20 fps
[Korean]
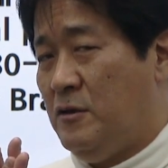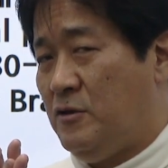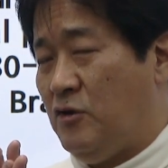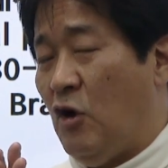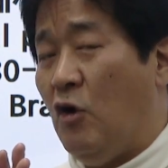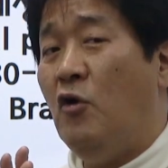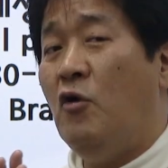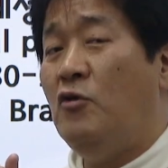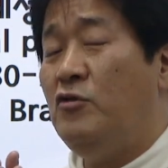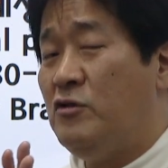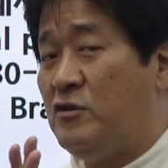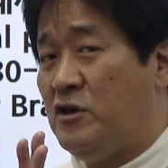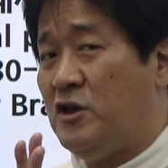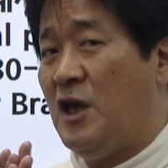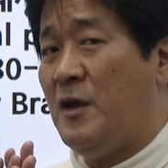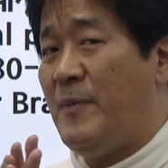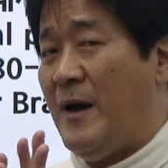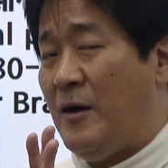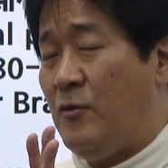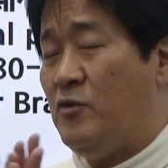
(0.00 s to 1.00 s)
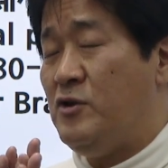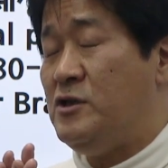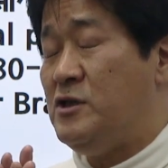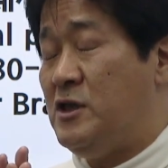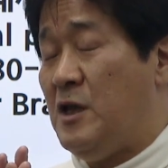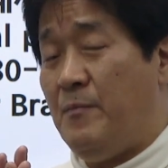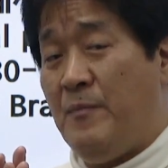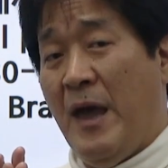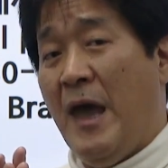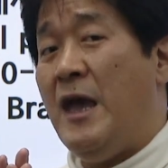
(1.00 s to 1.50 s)
결론은 그게 바로
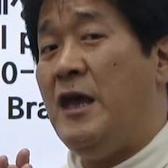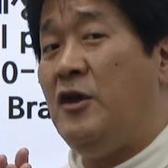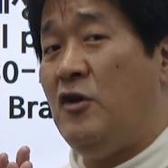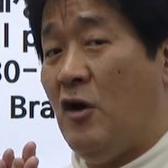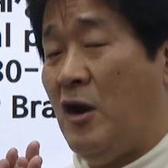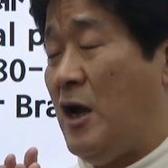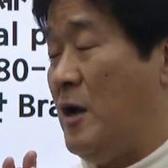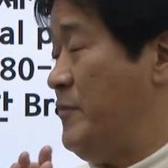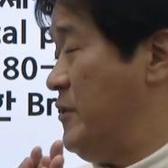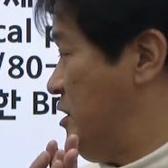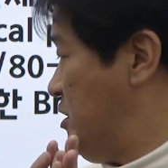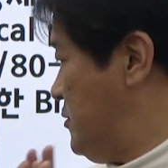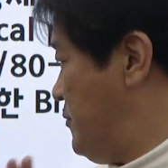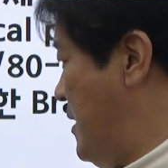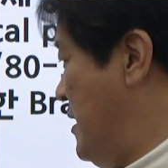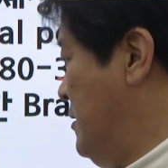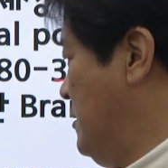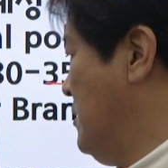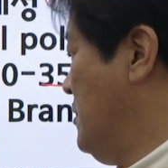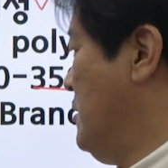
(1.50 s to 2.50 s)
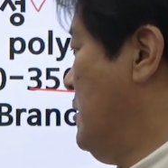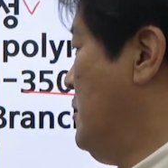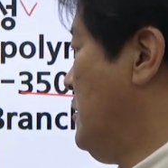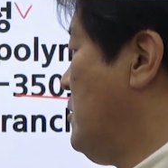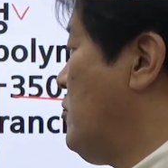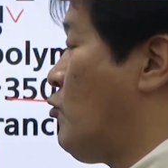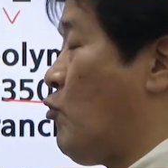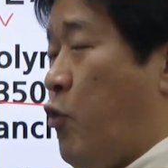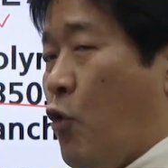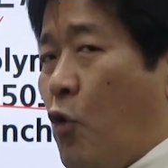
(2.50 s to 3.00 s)
이제 배이 결합이지만
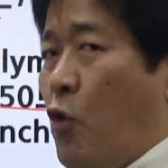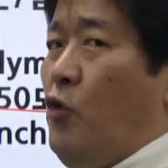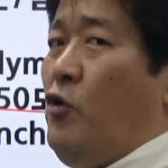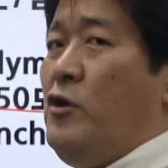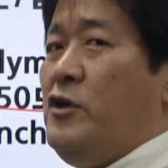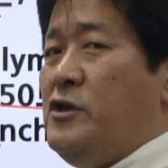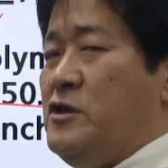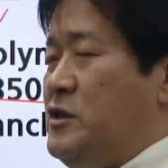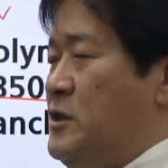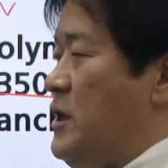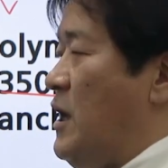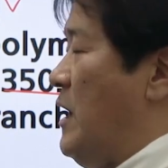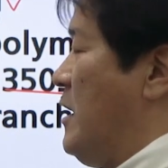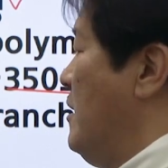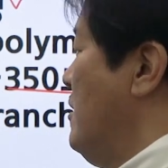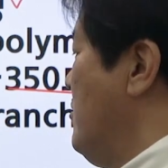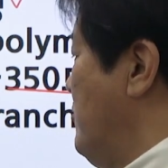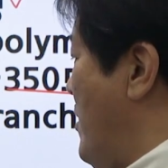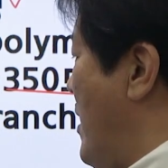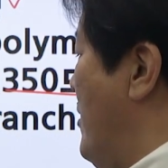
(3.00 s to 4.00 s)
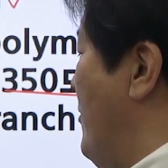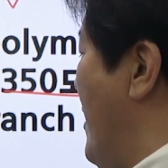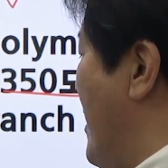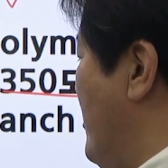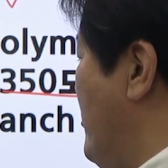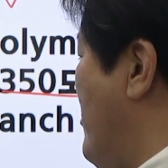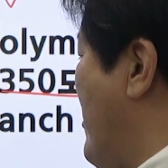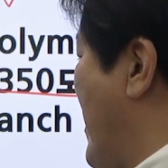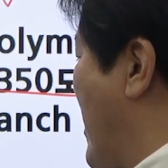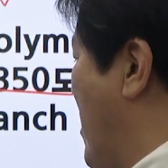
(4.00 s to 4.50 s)
그래서 그거를 이제
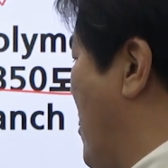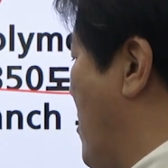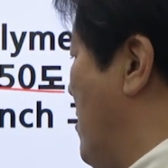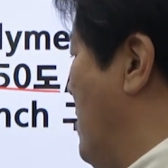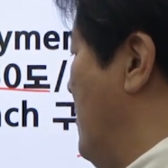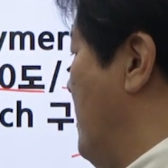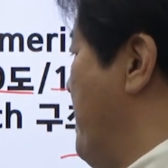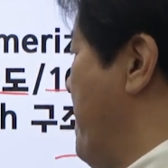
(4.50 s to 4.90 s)
사용한 거예요.